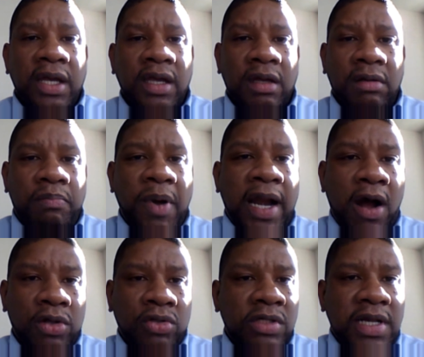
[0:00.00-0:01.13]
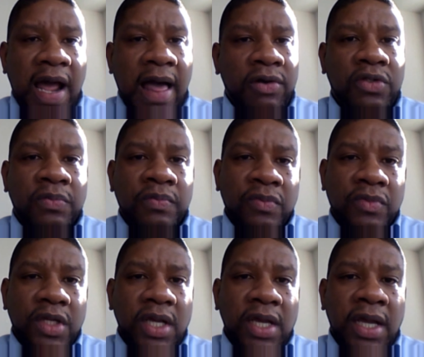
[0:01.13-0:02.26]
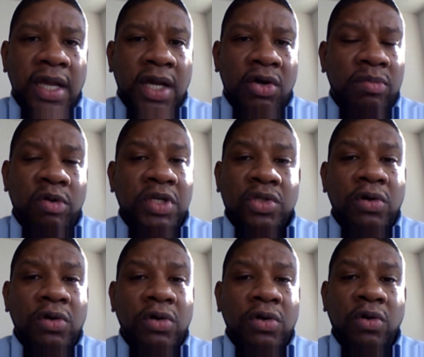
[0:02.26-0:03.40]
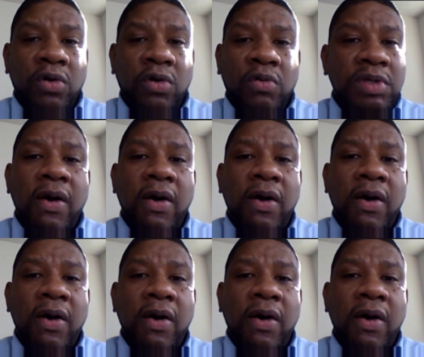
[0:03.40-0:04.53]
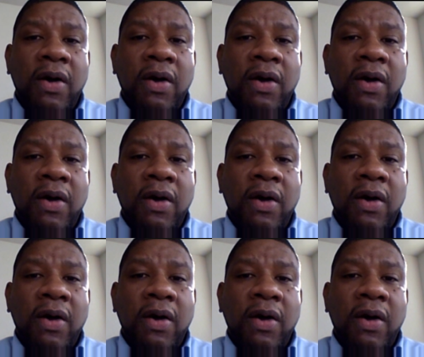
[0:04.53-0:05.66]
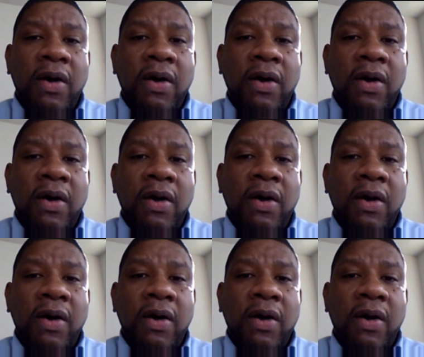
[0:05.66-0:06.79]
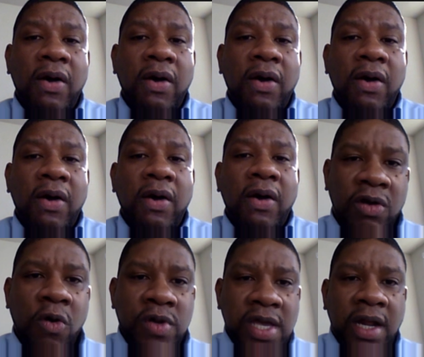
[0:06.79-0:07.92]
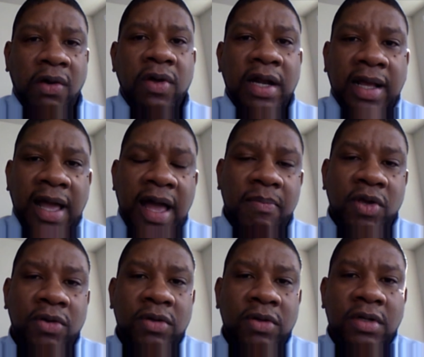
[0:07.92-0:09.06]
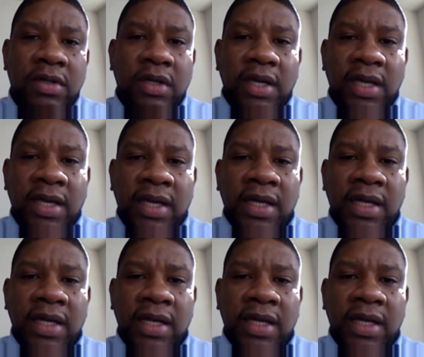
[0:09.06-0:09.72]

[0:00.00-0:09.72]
eh, para otros lados eh, no hemos visto los mismos avances. Y esto es de gran preocupación porque el gobierno del cambio